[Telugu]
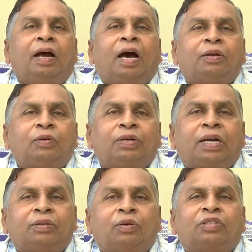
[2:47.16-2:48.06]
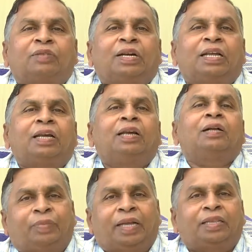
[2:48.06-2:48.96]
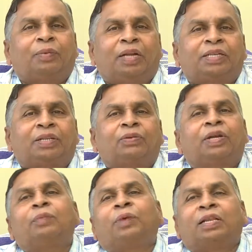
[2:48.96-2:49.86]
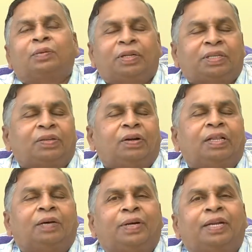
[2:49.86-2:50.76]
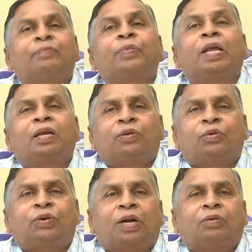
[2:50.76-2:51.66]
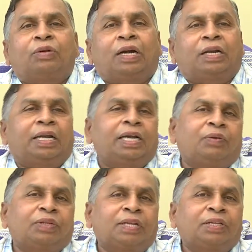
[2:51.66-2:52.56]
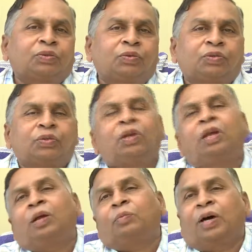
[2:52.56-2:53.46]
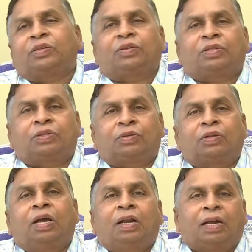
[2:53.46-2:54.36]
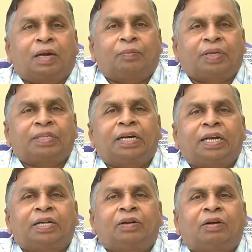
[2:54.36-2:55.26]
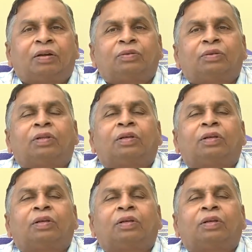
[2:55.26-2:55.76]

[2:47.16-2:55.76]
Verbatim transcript: ఆ న్యూట్రల్ ఎందుకోసం అంటే ప్రయత్నం మన చేతిలో ఉంది కానీ ఫలితం మన చేతిలో లేదు కాబట్టి న్యూట్రల్గా ఉండండి నెగిటివ్ వచ్చిన తీసుకోవచ్చు పాజిటివ్ వచ్చిన తీసుకోవచ్చు నాకు కంపల్సరీ నెగిటివ్ రావడం